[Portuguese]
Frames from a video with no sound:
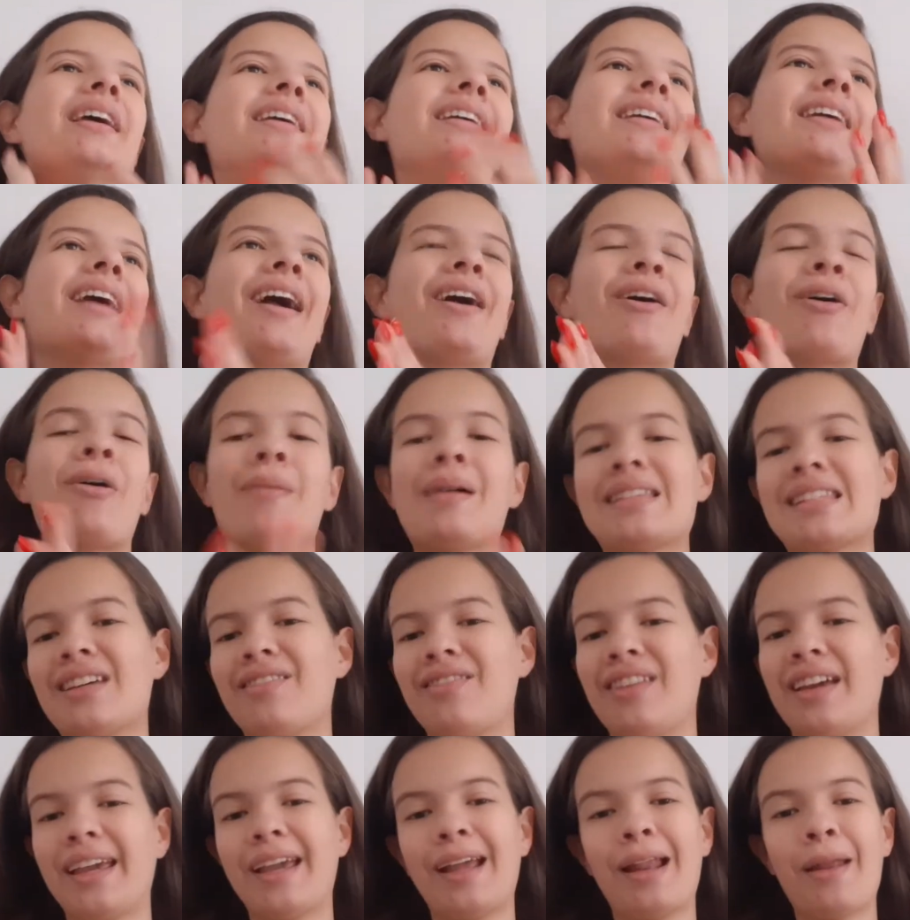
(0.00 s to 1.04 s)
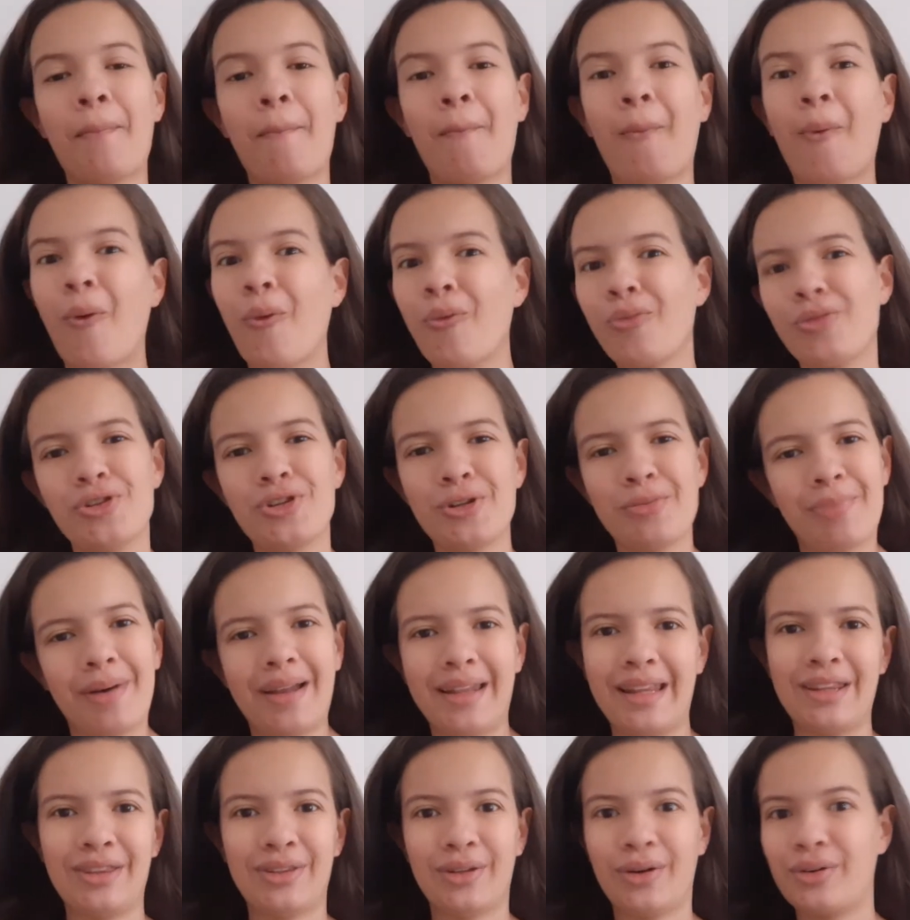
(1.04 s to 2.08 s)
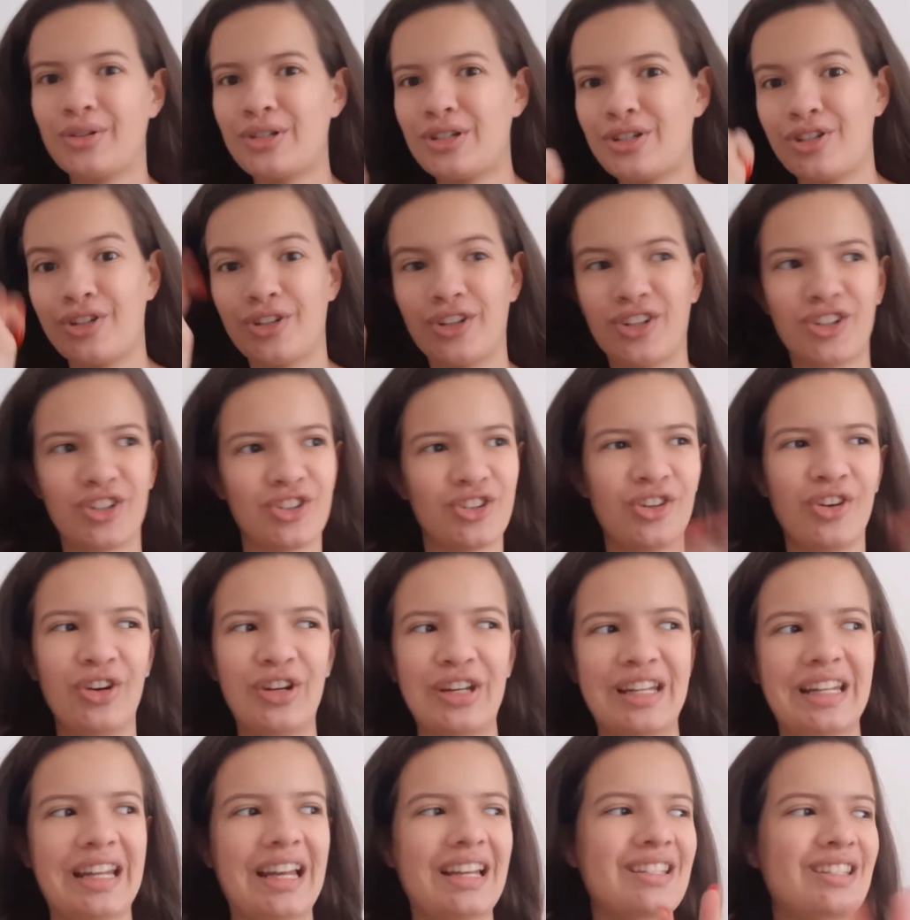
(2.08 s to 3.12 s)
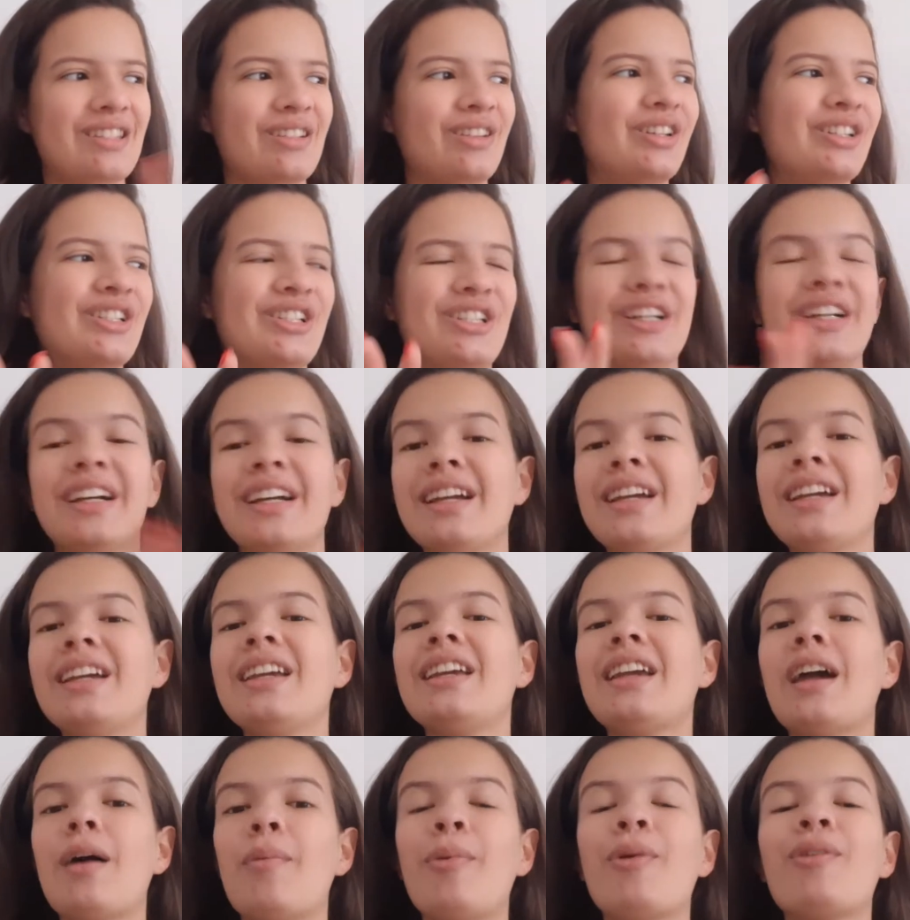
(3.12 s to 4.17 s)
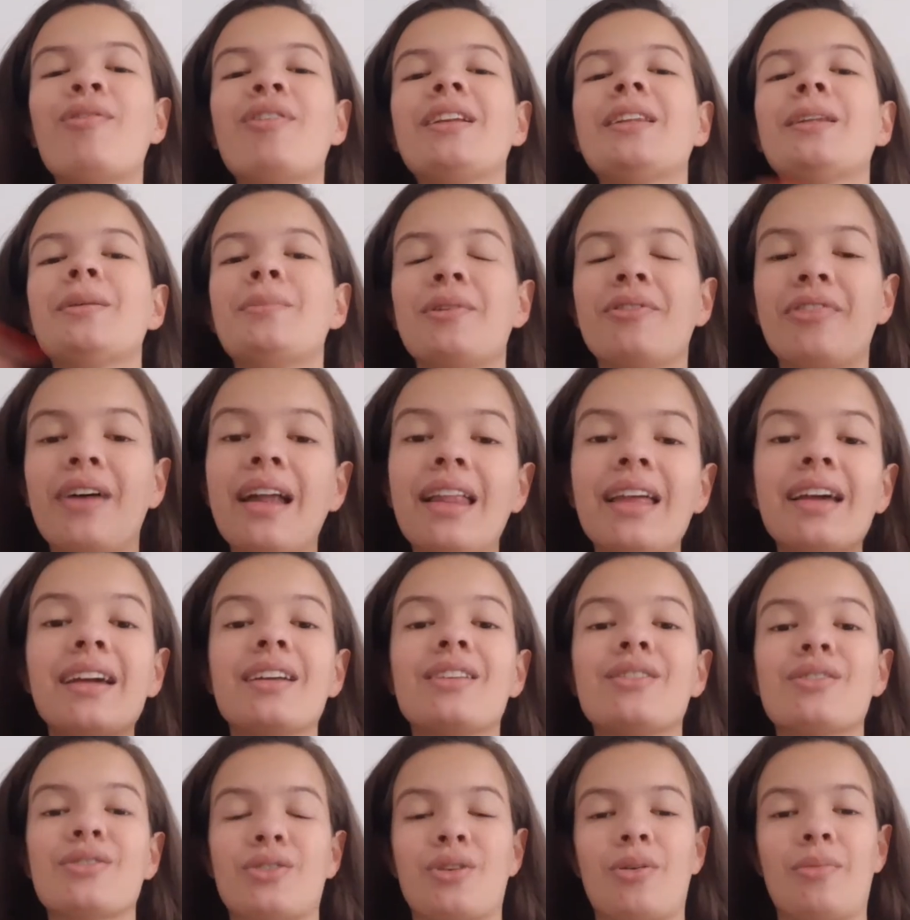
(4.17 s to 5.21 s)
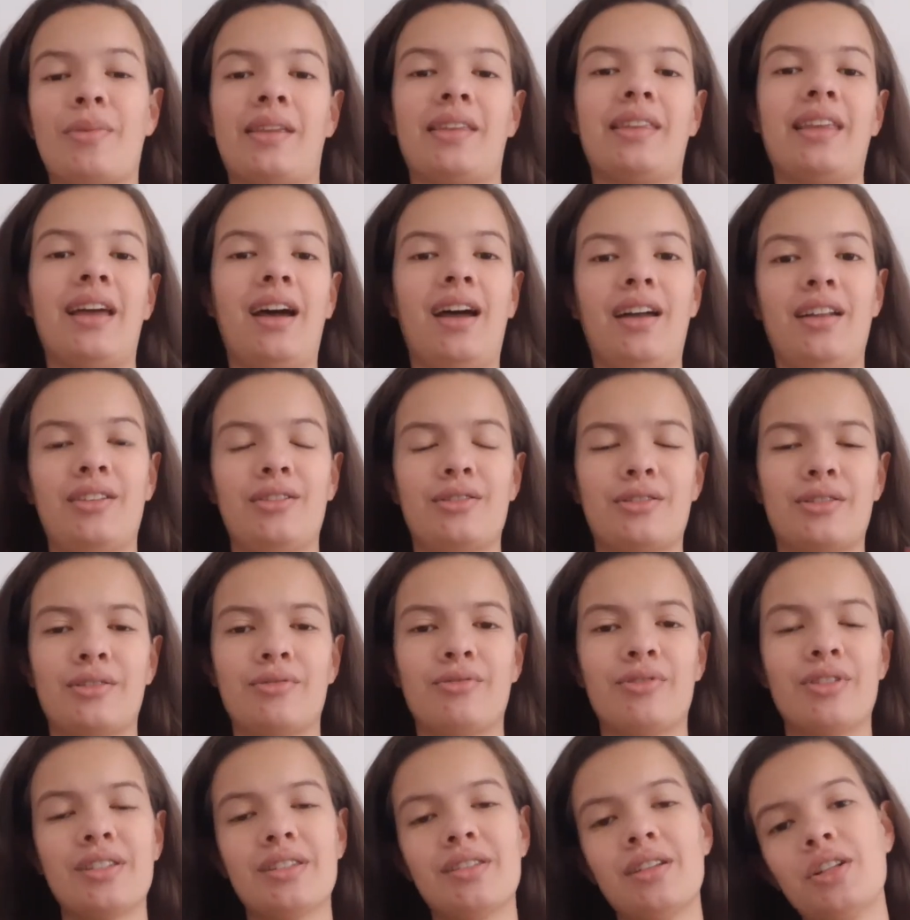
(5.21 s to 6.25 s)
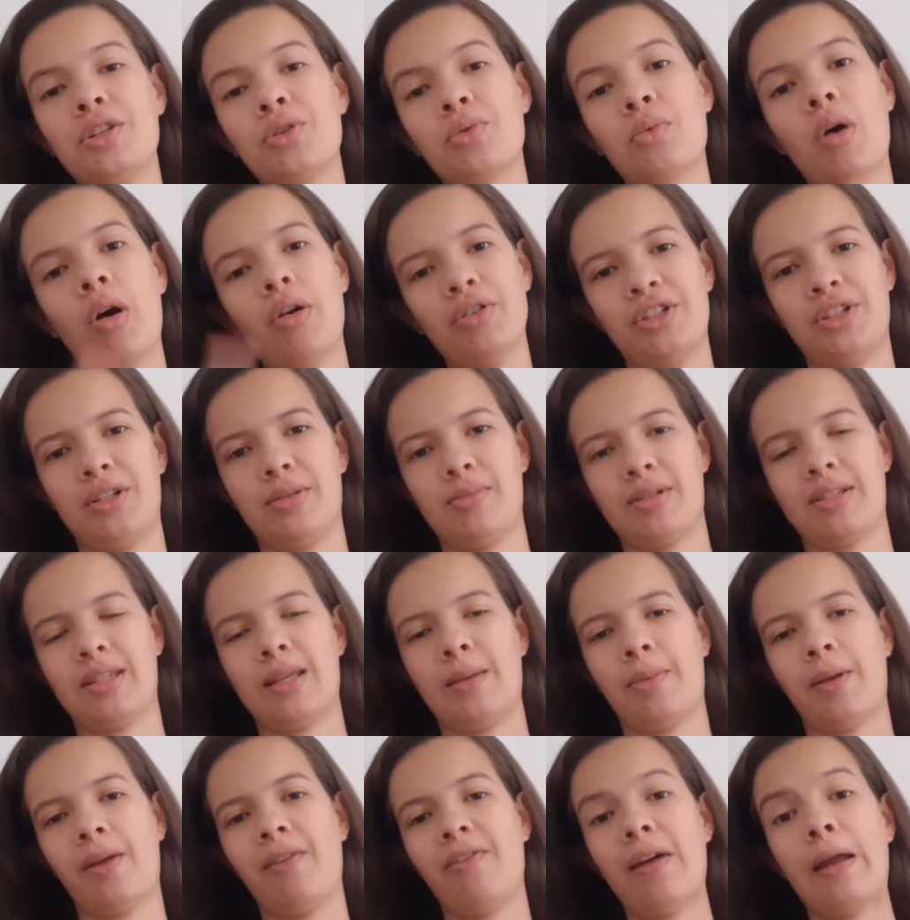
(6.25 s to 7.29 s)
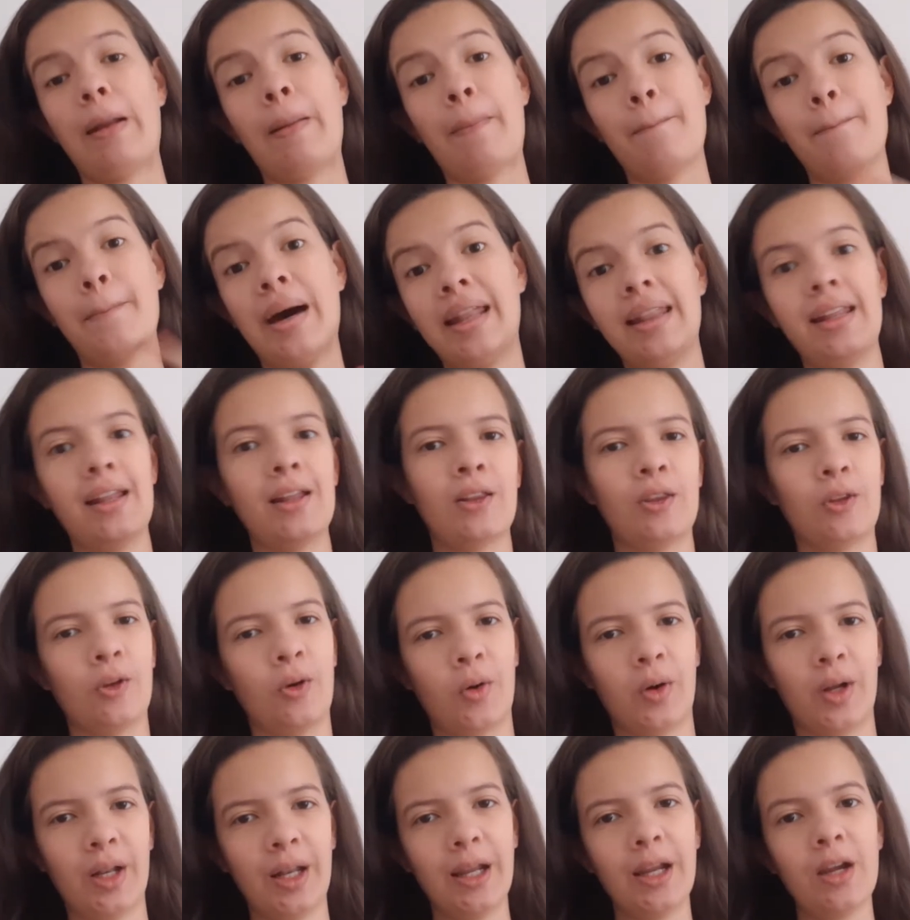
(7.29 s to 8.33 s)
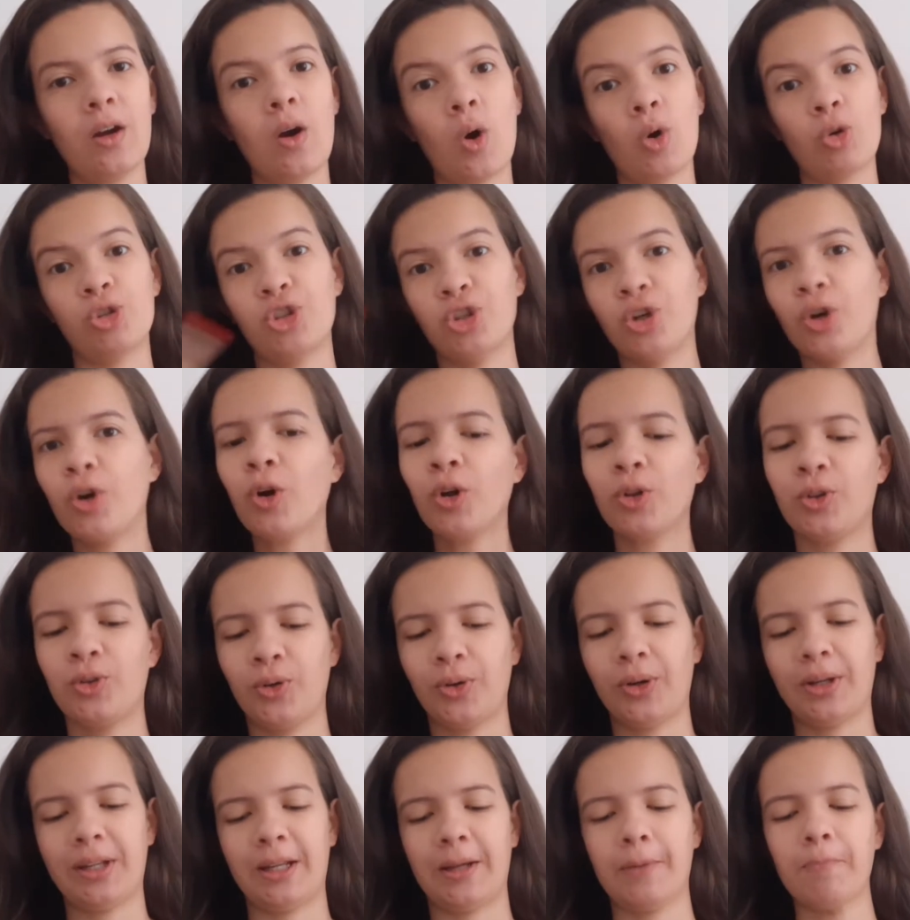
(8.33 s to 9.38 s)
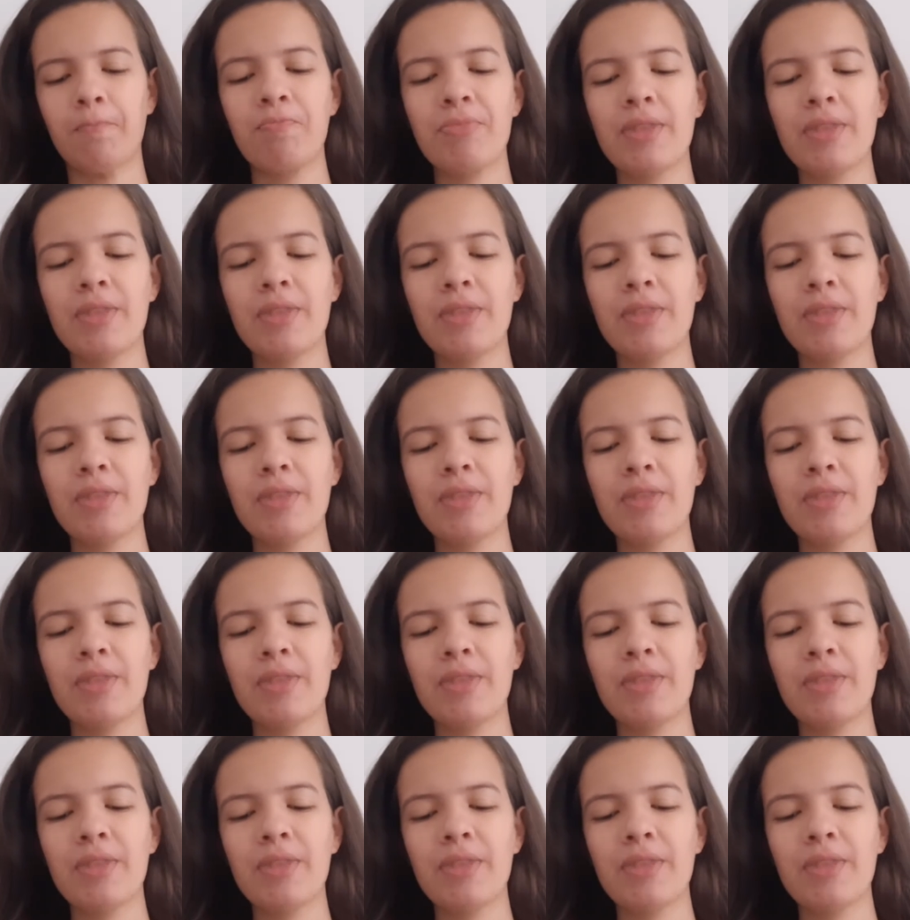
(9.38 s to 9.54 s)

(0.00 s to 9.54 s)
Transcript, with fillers: E aí começa a ver aquele monte de panetone, chocotone nas lojas. E aproveita e me fala aqui nos comentários, você é de qual time? Você prefere panetone ou chocotone?